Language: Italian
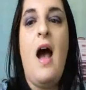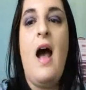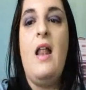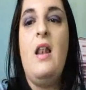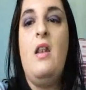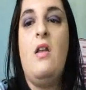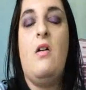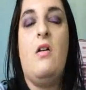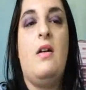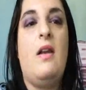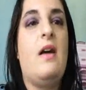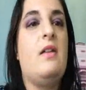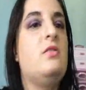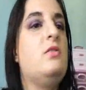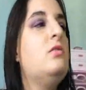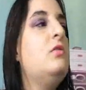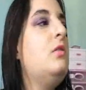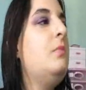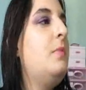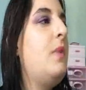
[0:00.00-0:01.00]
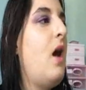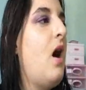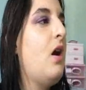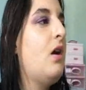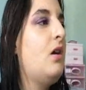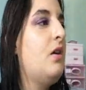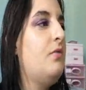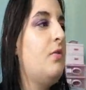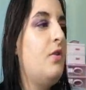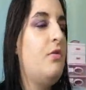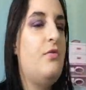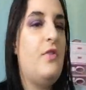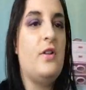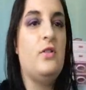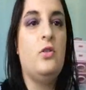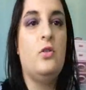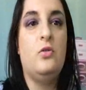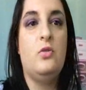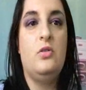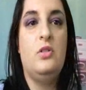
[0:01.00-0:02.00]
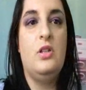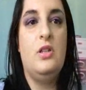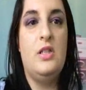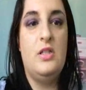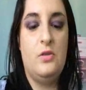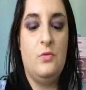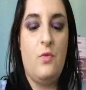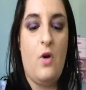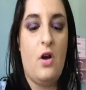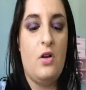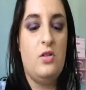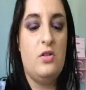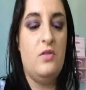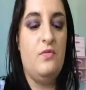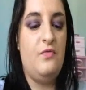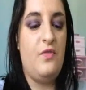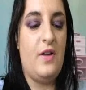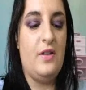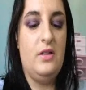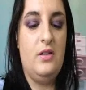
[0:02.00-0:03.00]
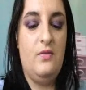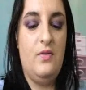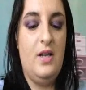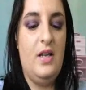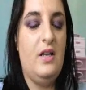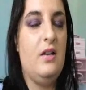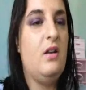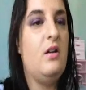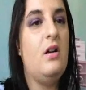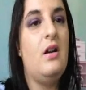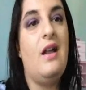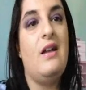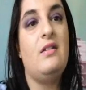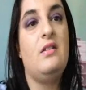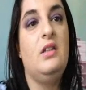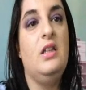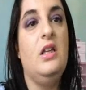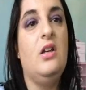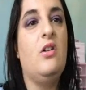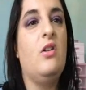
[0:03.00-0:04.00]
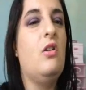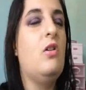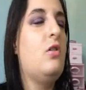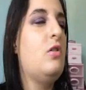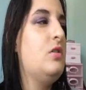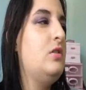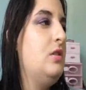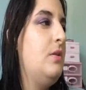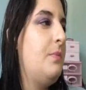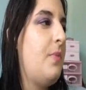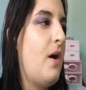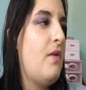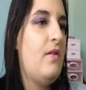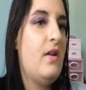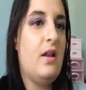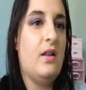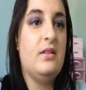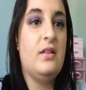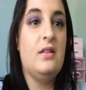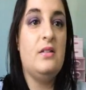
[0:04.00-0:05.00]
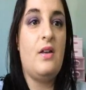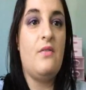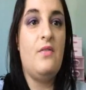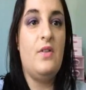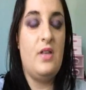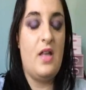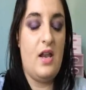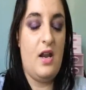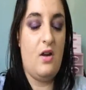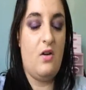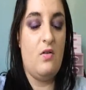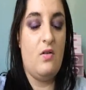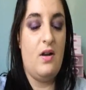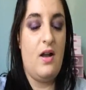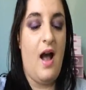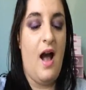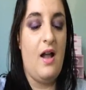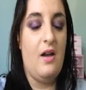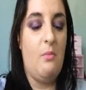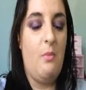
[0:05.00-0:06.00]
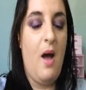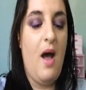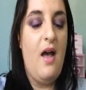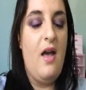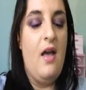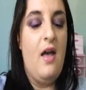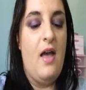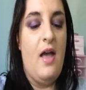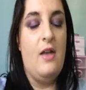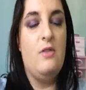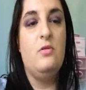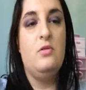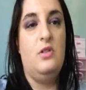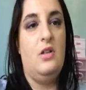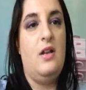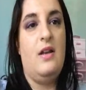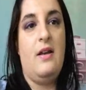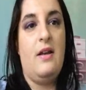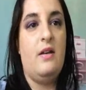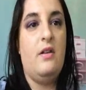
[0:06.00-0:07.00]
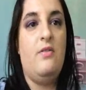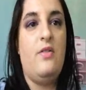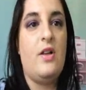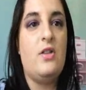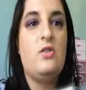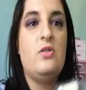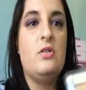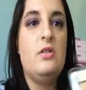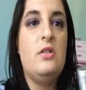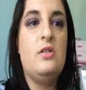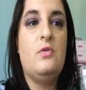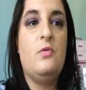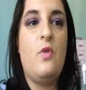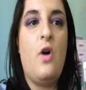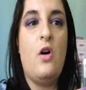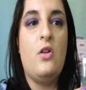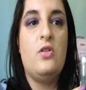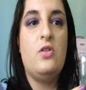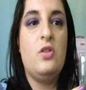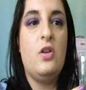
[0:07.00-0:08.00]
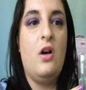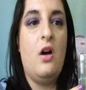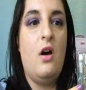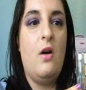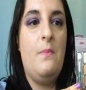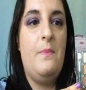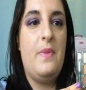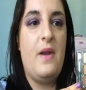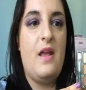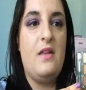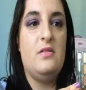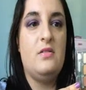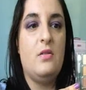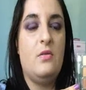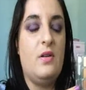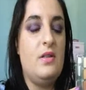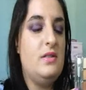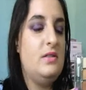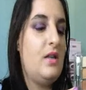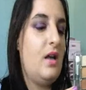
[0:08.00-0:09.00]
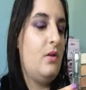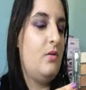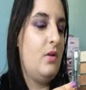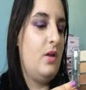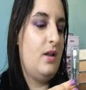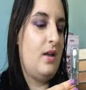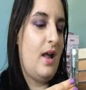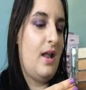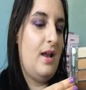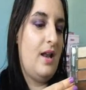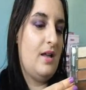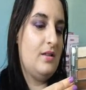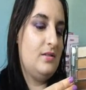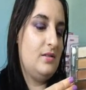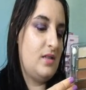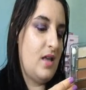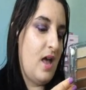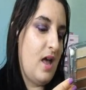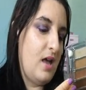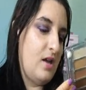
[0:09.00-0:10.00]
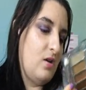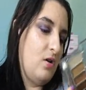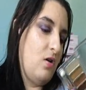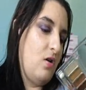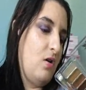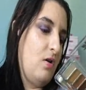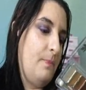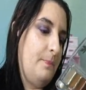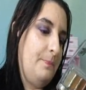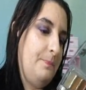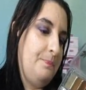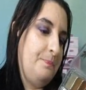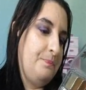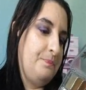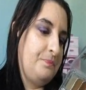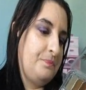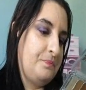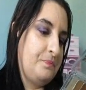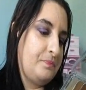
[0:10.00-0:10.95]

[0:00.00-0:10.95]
allora, sul blog vi ho fatto tutti gli swatch, infatti vi linko l'articolo così poi ve lo andate a vedere con calma, è inutile che rifaccio gli swatch. Ho preso questa qui che è la 0